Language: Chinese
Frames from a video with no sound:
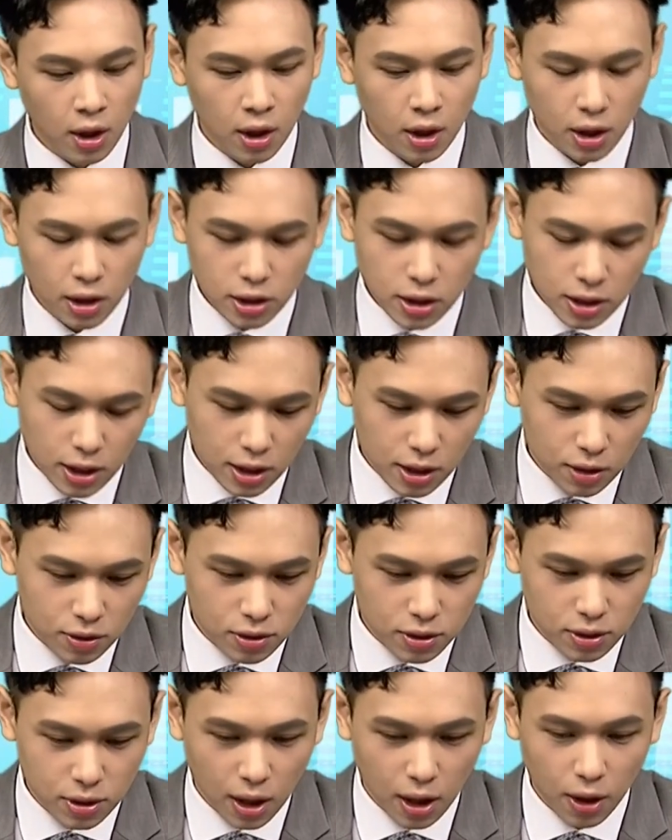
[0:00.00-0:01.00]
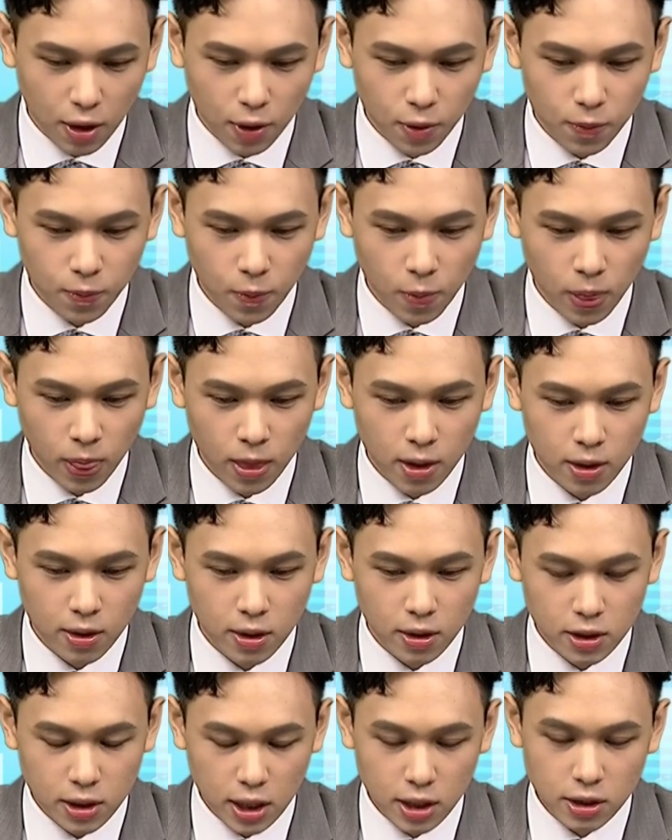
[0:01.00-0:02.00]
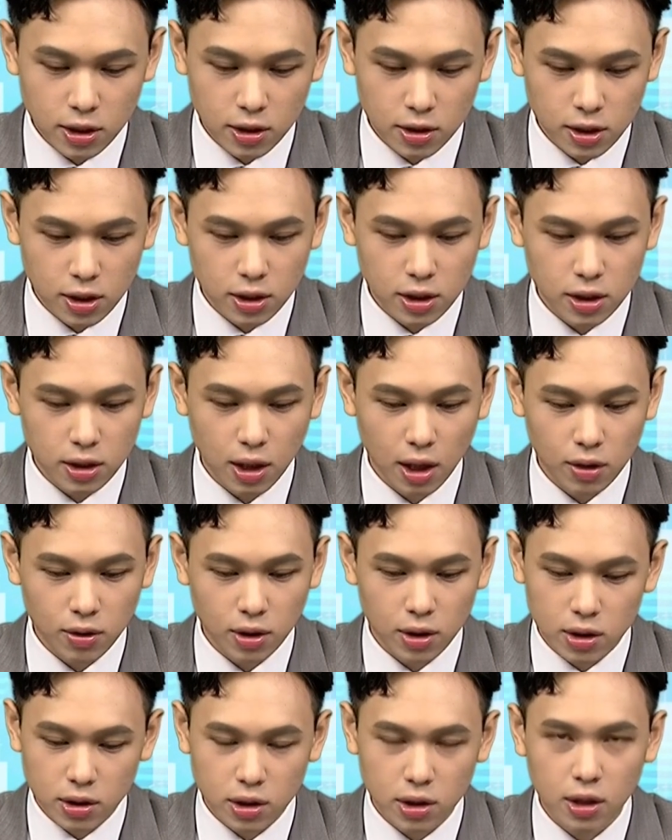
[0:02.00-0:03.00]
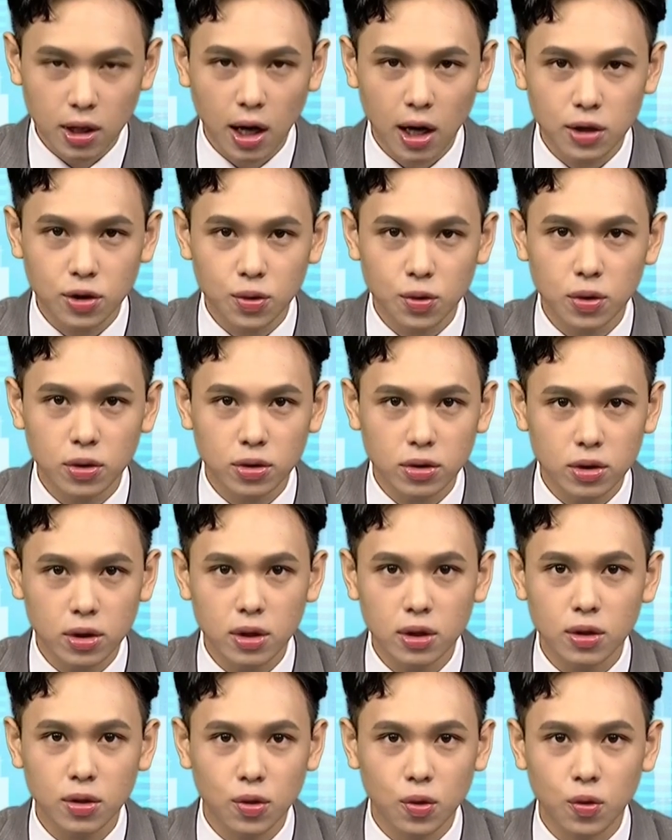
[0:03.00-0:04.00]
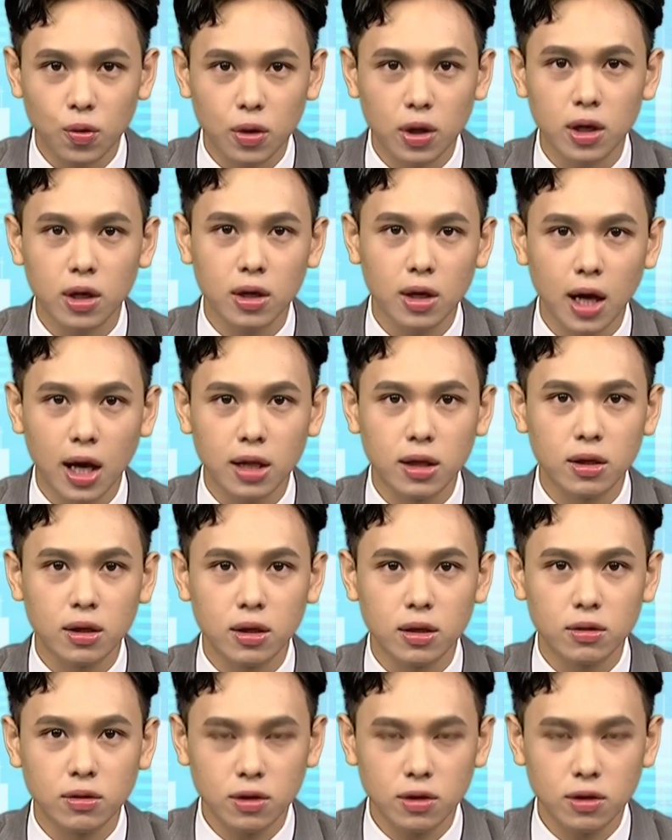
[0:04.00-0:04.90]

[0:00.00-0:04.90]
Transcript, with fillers: 而且大家要知道。现在紧急信号灯已经开出了第五颗蓝灯，